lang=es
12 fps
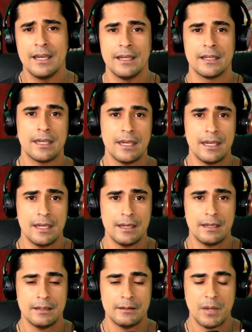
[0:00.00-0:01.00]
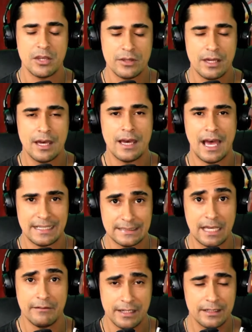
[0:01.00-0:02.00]
que me ayuda a
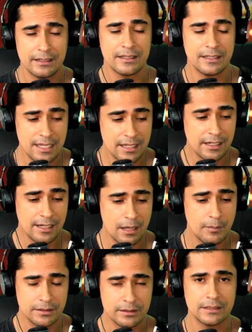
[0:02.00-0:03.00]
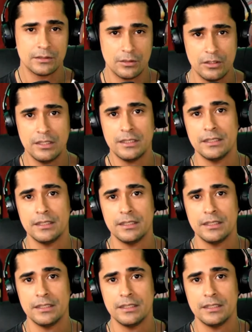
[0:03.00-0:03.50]
saber quién realmente soy